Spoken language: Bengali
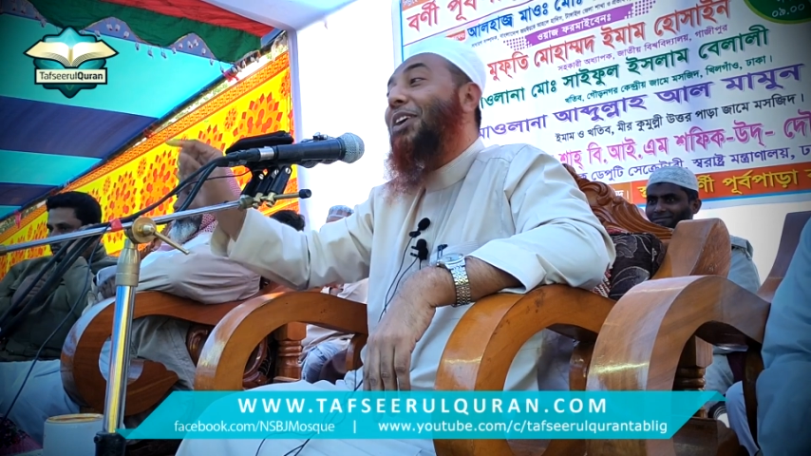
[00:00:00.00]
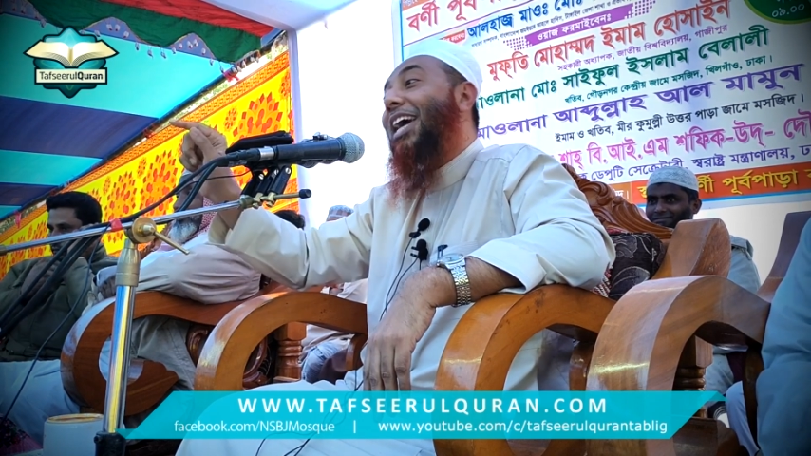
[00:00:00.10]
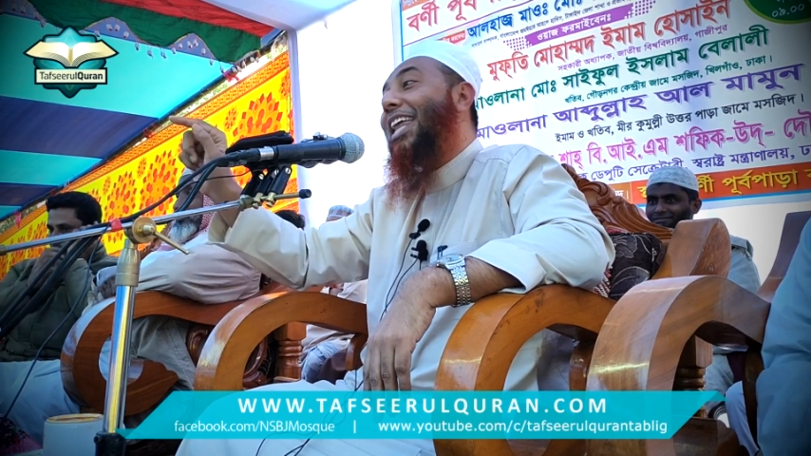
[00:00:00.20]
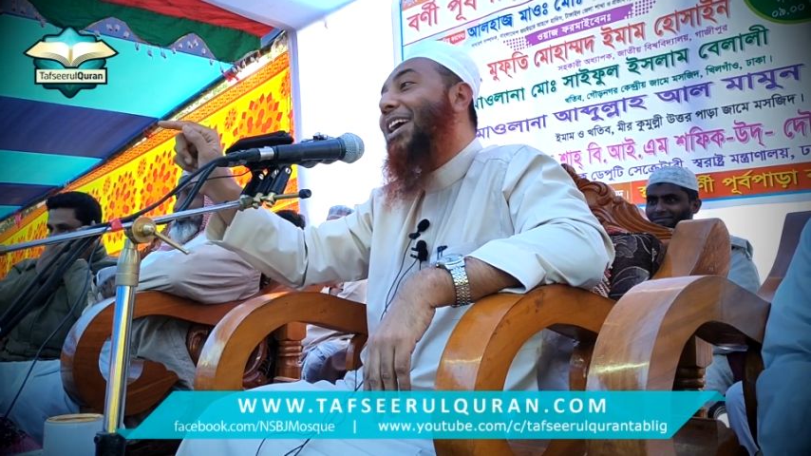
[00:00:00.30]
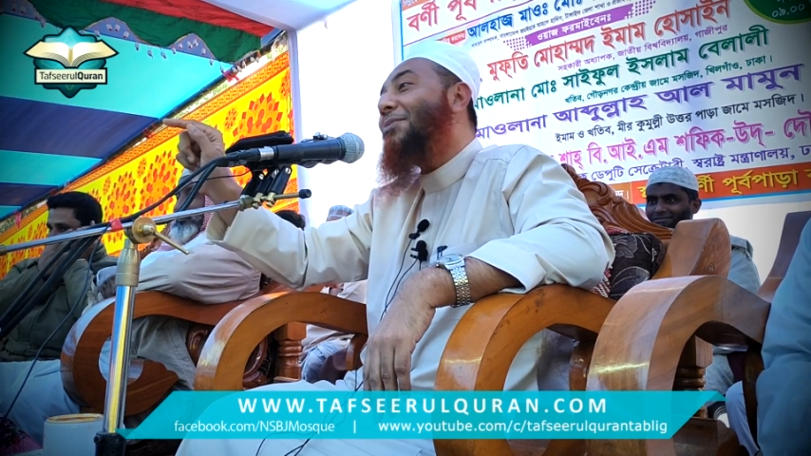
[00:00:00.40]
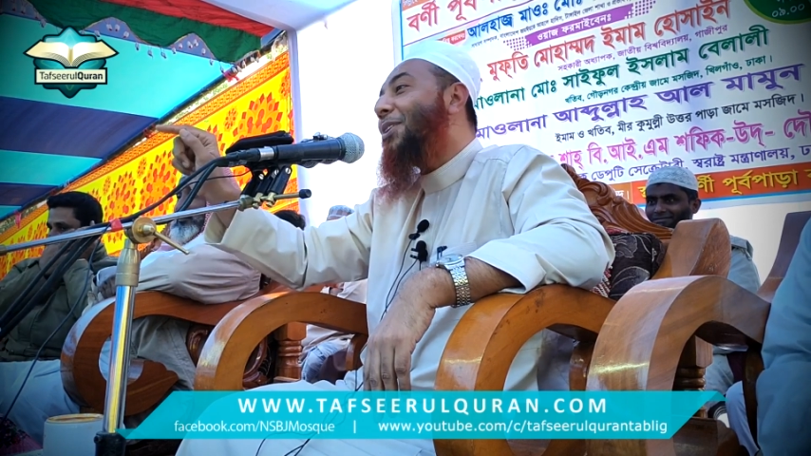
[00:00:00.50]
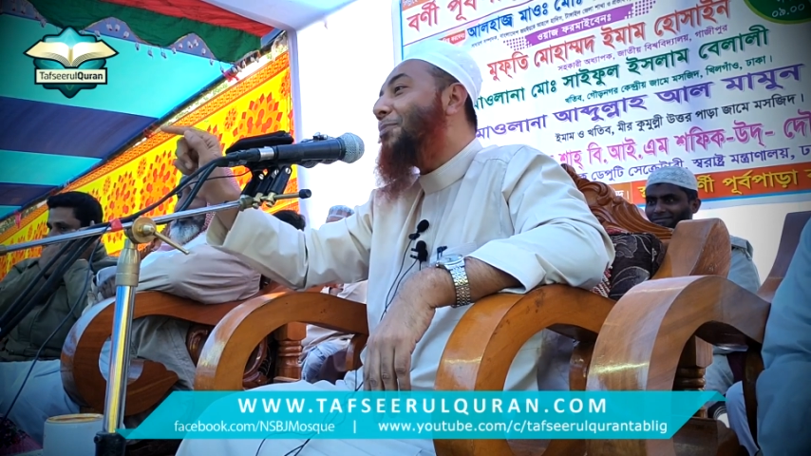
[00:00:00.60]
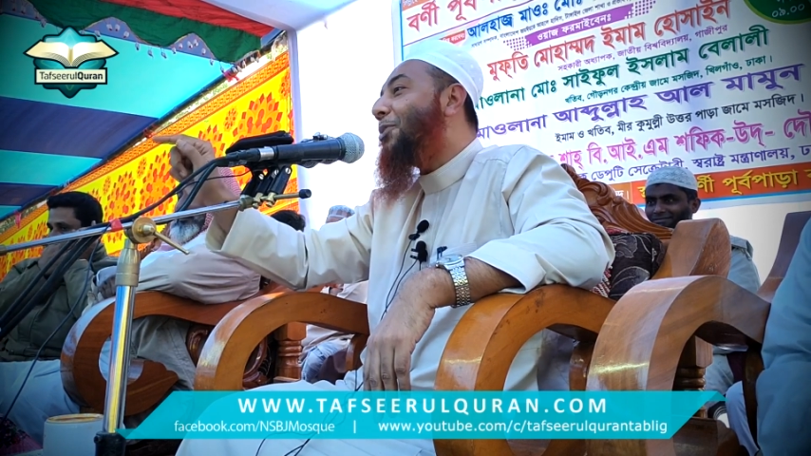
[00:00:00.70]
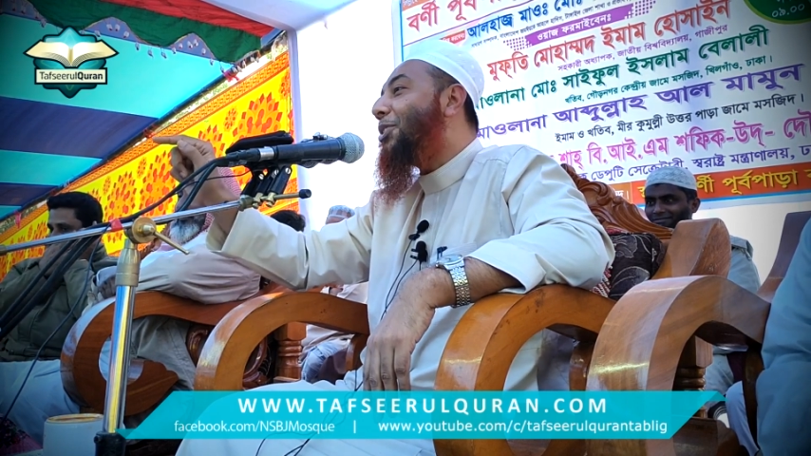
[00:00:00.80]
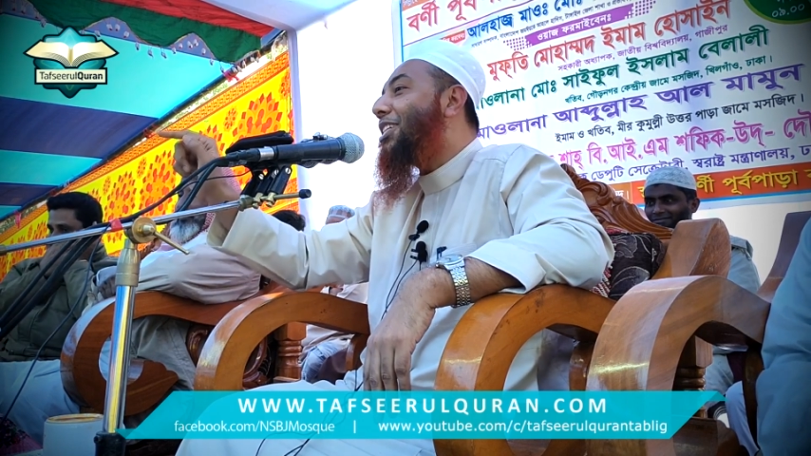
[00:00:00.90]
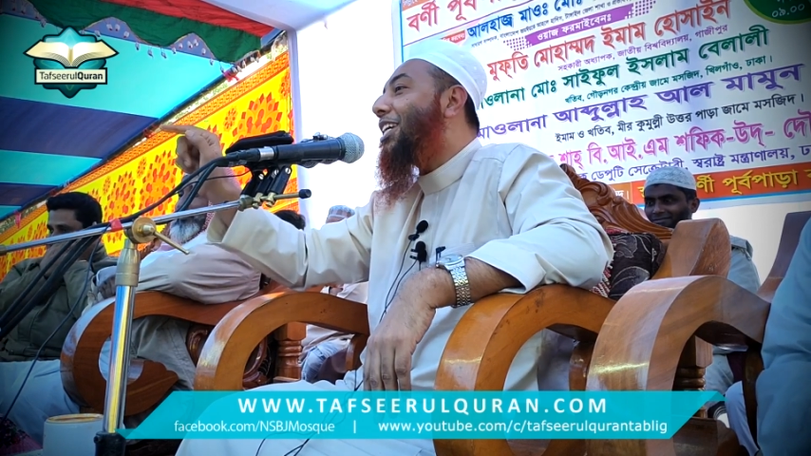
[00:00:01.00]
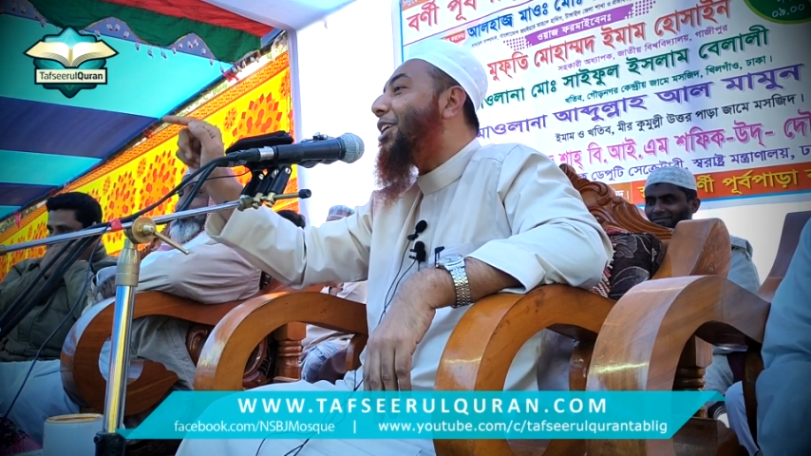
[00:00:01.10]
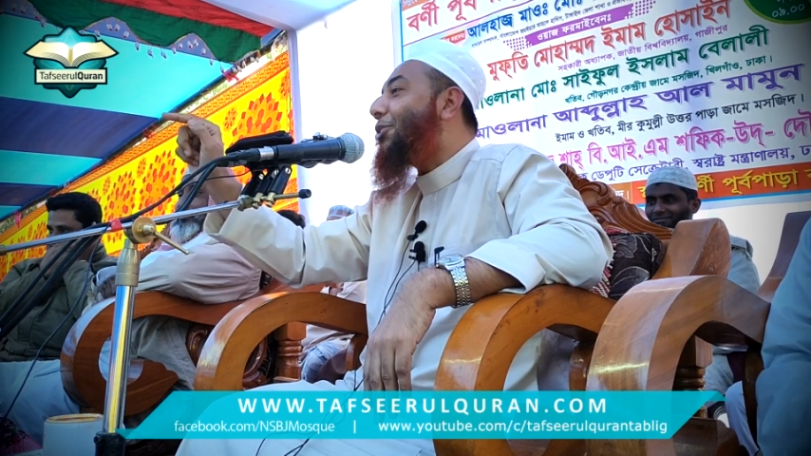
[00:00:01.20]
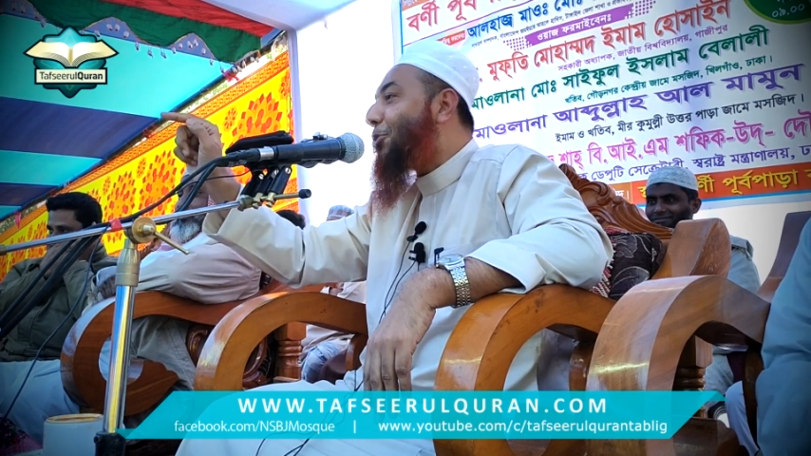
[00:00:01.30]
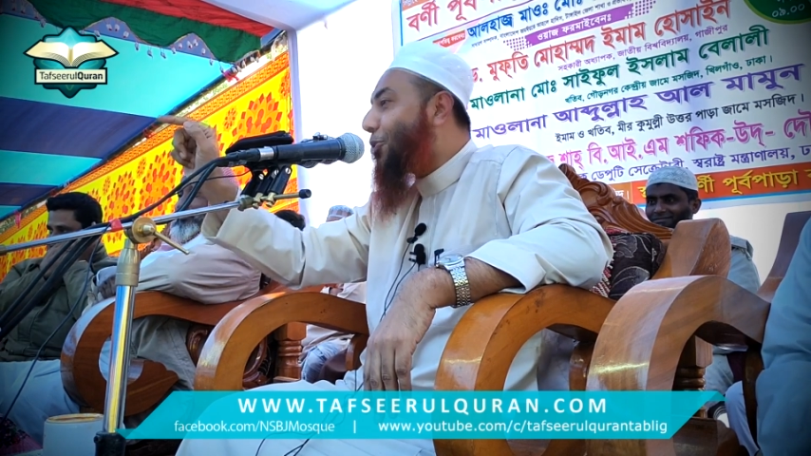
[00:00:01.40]
এখানে আমরা বলছি
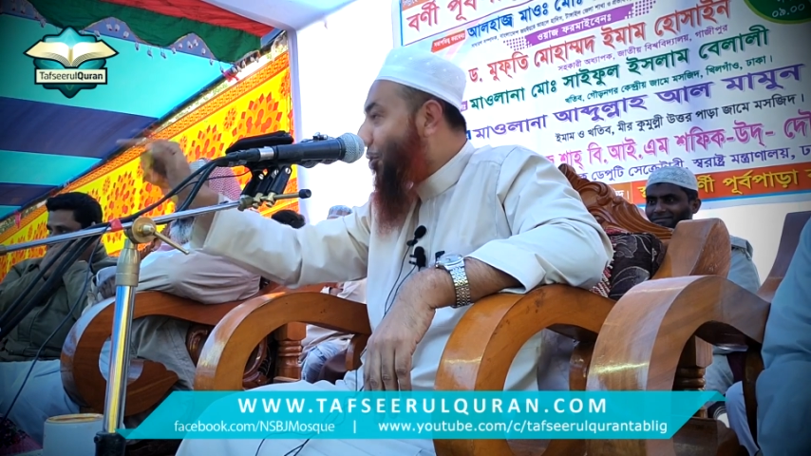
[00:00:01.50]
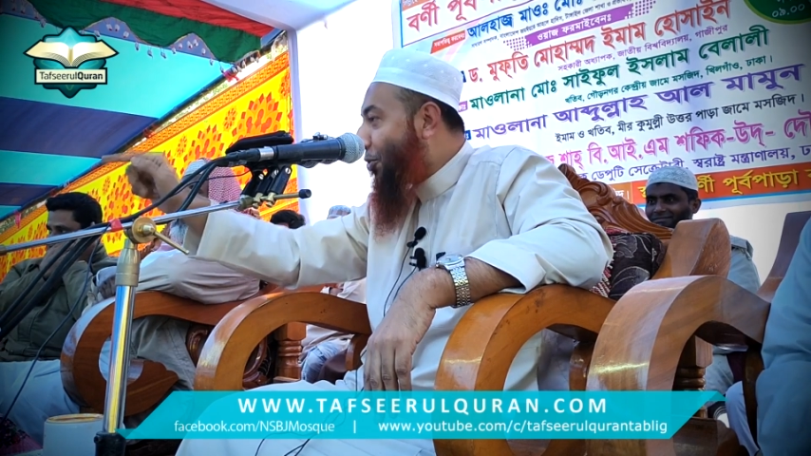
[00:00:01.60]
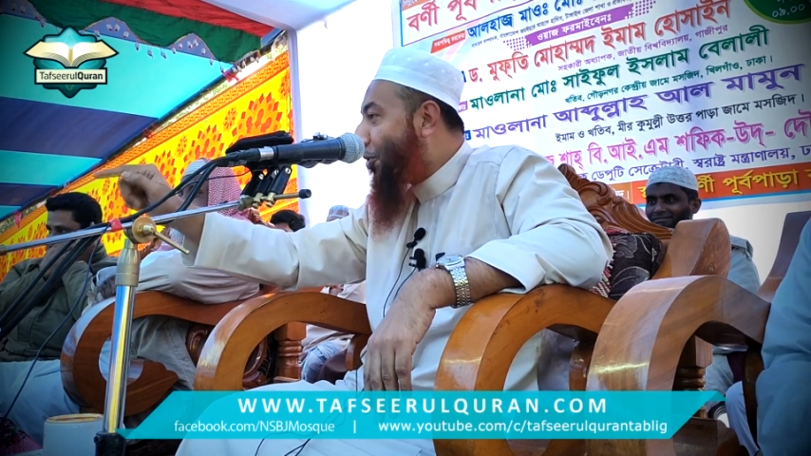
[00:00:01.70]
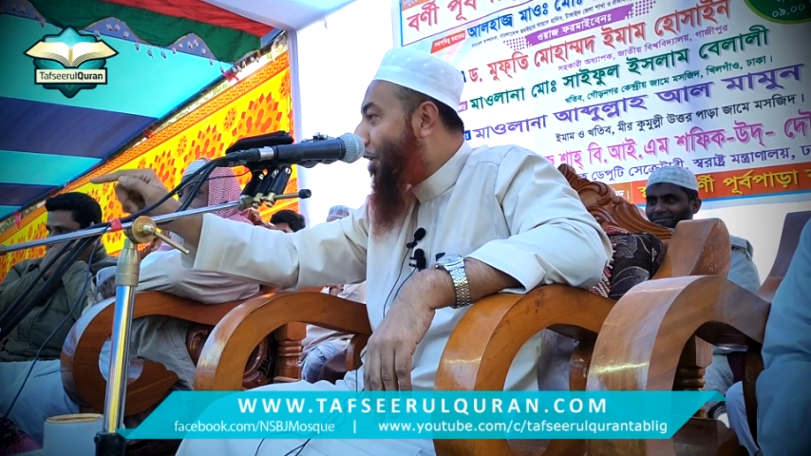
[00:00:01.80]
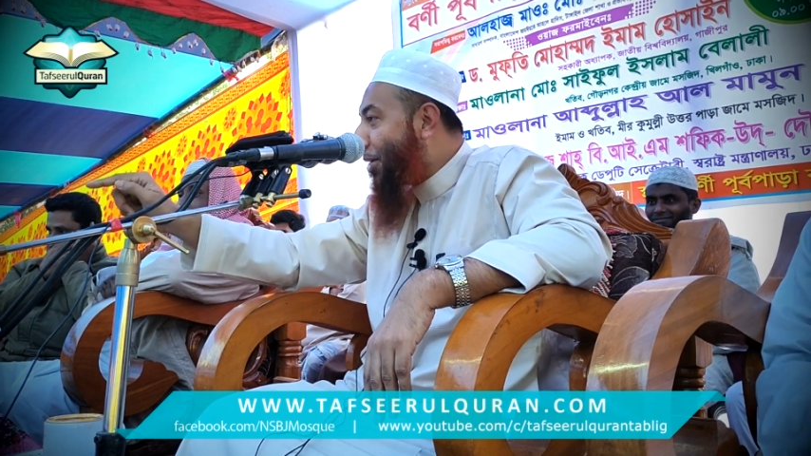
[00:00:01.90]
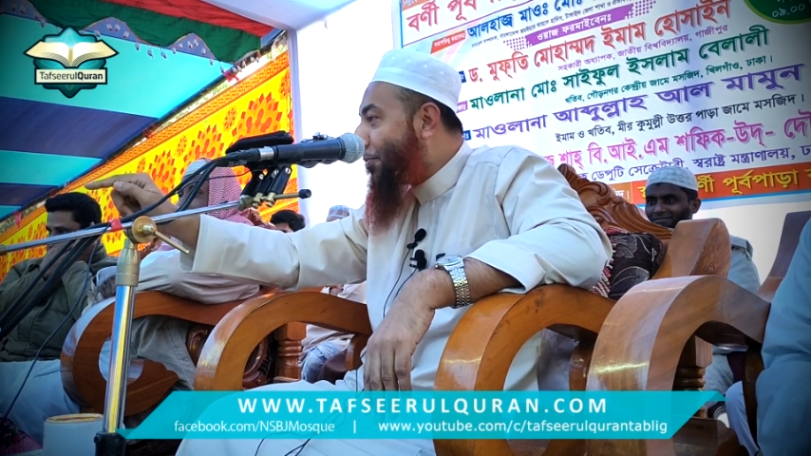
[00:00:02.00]
কি নতুন হইলে